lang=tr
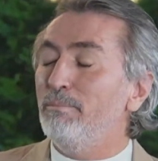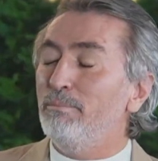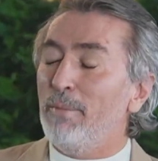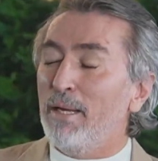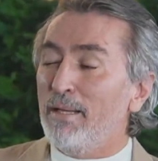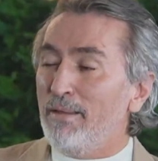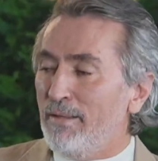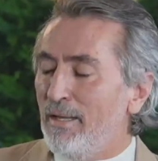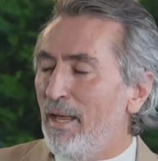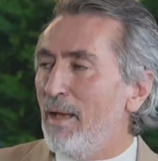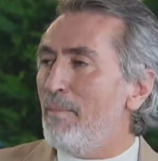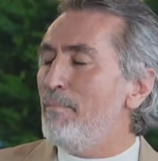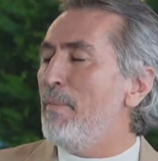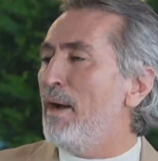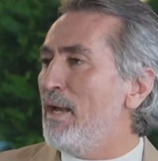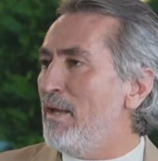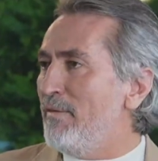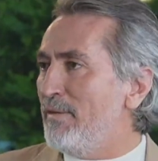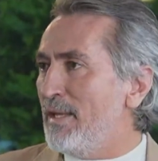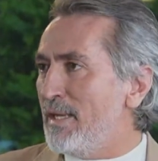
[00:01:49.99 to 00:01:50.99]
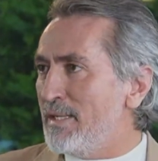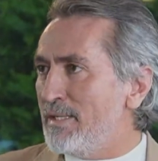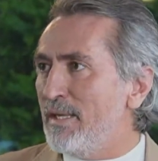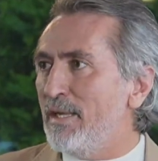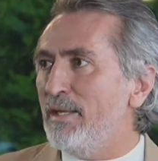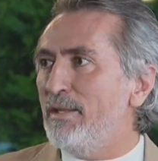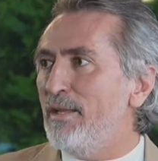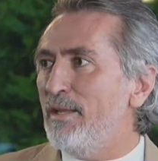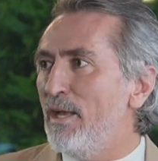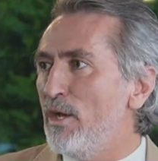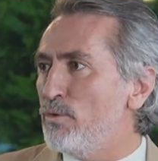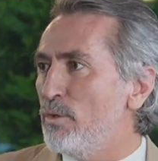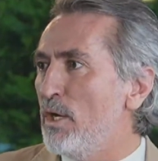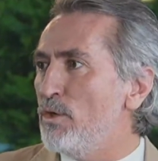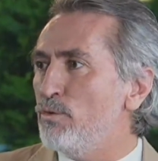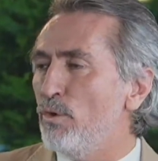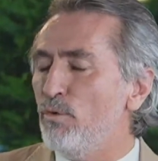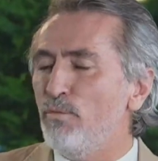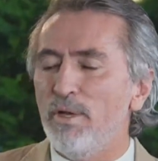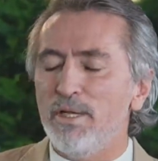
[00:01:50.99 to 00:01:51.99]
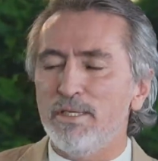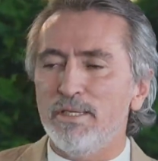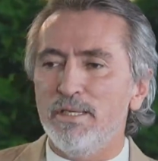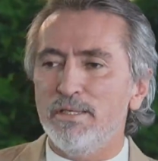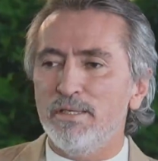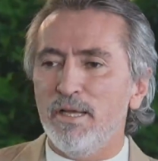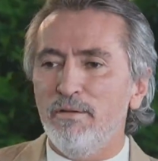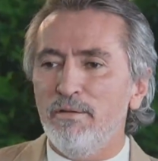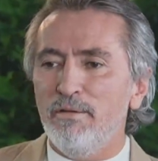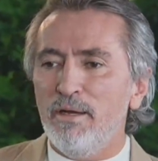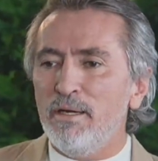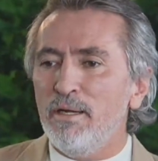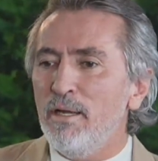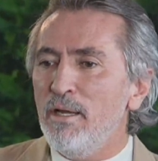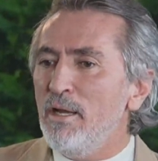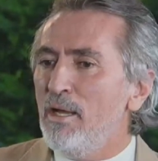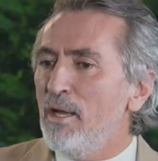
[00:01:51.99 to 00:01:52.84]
maddi hem manevi desteğe ihtiyacı olan çok fazla insan var.